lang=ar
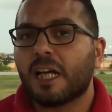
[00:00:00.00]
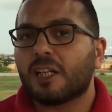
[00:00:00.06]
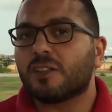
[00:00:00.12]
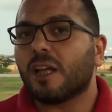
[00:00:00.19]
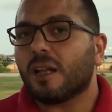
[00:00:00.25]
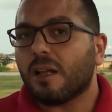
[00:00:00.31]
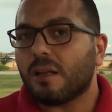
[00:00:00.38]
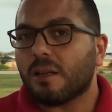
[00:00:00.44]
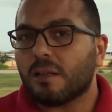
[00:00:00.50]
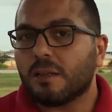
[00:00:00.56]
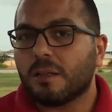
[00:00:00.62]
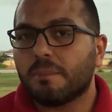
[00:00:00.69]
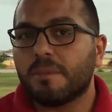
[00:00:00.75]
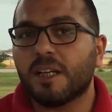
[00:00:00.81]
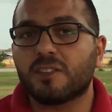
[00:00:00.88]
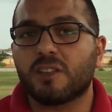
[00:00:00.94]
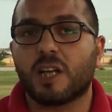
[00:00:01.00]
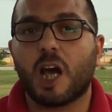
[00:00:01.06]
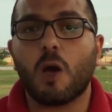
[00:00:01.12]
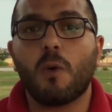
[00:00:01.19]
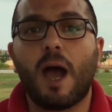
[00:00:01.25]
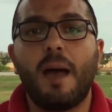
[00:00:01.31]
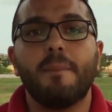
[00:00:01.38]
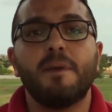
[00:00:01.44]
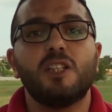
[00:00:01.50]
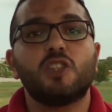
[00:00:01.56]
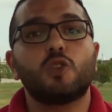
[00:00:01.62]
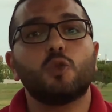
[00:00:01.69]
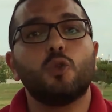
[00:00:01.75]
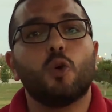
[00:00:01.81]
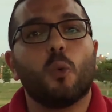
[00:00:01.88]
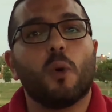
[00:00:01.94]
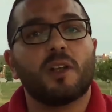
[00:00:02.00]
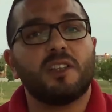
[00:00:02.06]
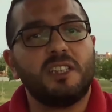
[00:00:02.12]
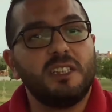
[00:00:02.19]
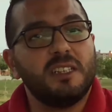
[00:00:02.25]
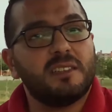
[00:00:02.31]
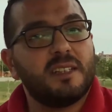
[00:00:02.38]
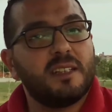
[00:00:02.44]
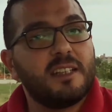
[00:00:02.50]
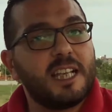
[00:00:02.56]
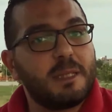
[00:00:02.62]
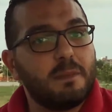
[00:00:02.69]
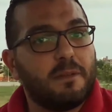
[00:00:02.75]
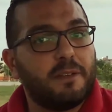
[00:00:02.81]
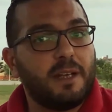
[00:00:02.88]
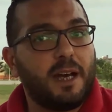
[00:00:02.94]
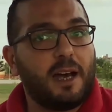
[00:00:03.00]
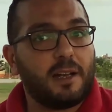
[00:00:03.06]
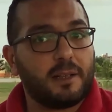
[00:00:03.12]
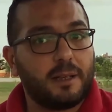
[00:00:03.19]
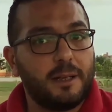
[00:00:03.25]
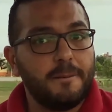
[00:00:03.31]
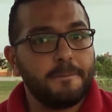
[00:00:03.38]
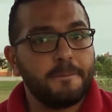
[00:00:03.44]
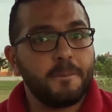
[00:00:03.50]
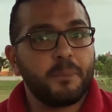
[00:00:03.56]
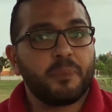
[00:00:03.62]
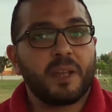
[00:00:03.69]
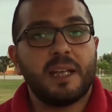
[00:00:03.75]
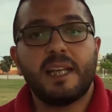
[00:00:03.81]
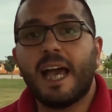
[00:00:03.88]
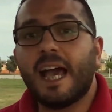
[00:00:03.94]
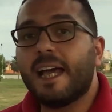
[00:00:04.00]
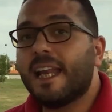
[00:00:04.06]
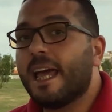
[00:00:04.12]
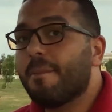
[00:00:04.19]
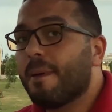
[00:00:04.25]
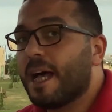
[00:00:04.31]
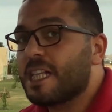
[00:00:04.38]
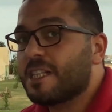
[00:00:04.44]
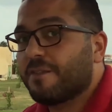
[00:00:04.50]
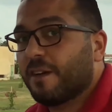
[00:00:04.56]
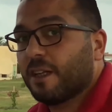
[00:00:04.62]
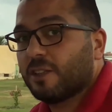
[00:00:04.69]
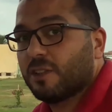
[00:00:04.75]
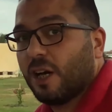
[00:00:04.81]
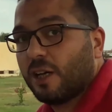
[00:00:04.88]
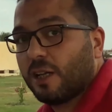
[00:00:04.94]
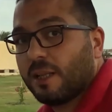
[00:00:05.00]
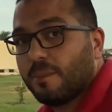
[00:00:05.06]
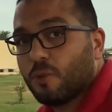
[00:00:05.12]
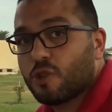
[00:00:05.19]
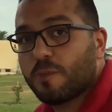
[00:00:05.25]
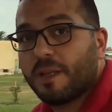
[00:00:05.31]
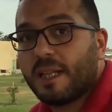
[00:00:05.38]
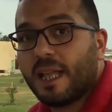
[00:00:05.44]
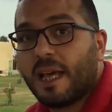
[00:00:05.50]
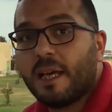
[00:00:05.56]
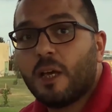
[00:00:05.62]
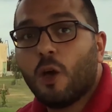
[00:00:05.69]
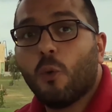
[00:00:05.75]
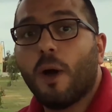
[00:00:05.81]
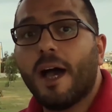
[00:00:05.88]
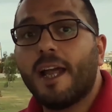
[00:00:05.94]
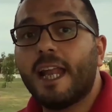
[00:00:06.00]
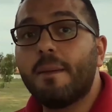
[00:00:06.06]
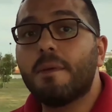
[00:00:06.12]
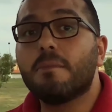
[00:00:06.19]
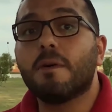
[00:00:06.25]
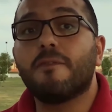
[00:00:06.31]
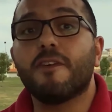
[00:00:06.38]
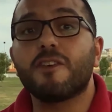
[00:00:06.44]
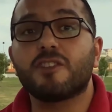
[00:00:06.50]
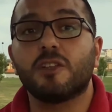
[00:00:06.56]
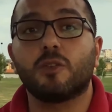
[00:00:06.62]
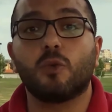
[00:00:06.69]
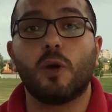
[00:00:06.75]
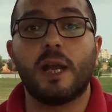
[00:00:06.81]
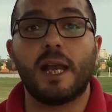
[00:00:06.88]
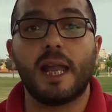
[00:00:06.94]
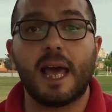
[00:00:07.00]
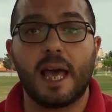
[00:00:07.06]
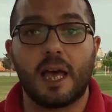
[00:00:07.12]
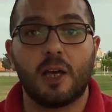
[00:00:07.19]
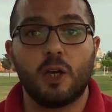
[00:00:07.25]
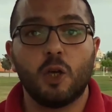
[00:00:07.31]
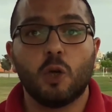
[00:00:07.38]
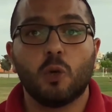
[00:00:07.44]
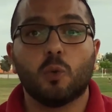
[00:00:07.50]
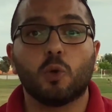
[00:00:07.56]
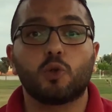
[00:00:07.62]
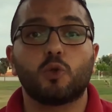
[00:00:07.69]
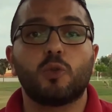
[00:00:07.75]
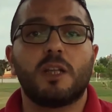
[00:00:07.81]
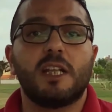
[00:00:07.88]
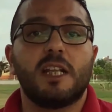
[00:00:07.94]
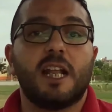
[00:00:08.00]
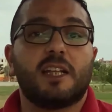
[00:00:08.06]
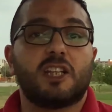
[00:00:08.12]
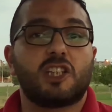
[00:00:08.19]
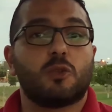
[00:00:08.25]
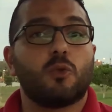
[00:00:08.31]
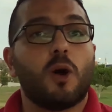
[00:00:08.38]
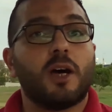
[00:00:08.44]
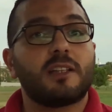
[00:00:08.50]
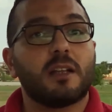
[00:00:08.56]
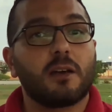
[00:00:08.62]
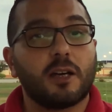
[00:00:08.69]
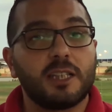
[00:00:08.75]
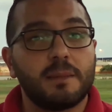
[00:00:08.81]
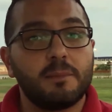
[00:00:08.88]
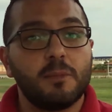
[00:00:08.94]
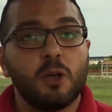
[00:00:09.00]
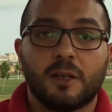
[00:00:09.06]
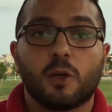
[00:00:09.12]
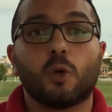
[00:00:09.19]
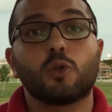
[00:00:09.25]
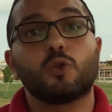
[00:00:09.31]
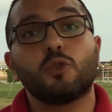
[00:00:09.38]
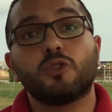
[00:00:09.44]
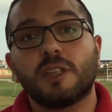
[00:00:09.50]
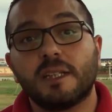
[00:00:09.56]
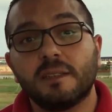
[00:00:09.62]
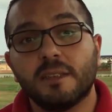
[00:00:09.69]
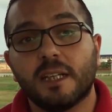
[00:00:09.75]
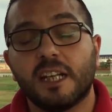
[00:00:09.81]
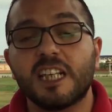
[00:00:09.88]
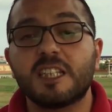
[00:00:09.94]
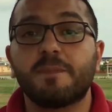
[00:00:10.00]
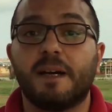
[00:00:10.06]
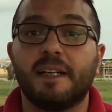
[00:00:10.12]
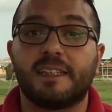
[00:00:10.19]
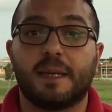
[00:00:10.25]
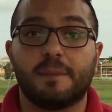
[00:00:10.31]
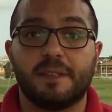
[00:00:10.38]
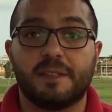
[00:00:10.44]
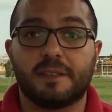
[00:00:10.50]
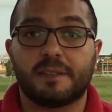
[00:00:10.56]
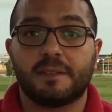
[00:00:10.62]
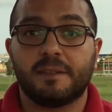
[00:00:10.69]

ضرر بيتراوح من سوء وضعية الجسم في الحركة لآلام أسفل الظهر المزمنة وآلام المفاصل كلها وصولا إلى تشوهات القدم خصوصا الإصبع الكبير